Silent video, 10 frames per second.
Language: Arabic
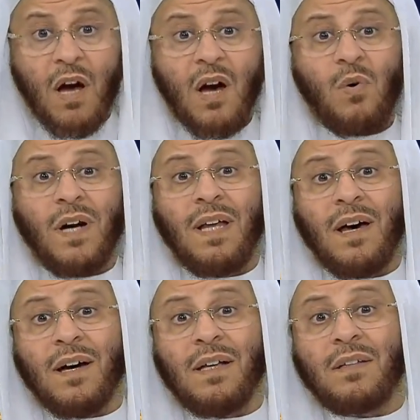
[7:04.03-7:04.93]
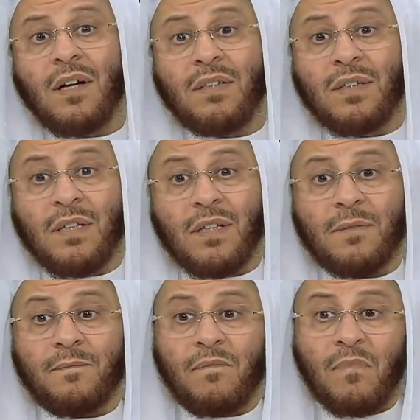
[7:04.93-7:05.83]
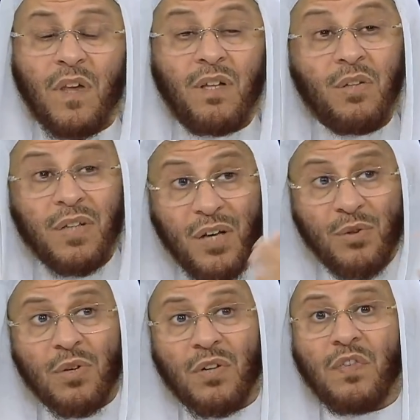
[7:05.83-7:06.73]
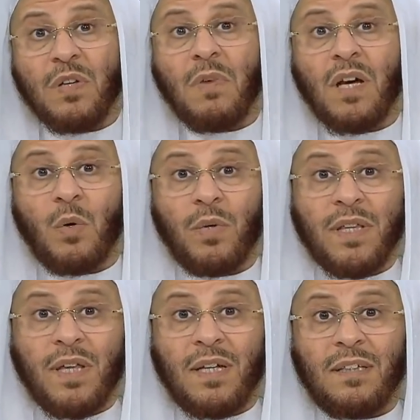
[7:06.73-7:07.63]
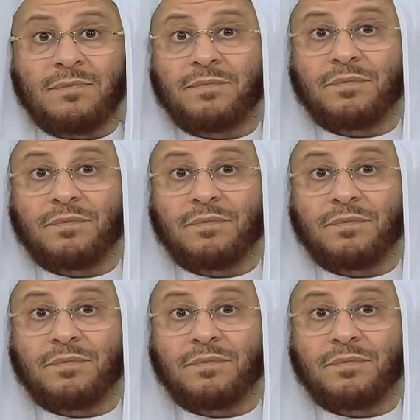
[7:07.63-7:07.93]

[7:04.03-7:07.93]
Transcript: او على اقل تقدير يعذرك فيما لو اذا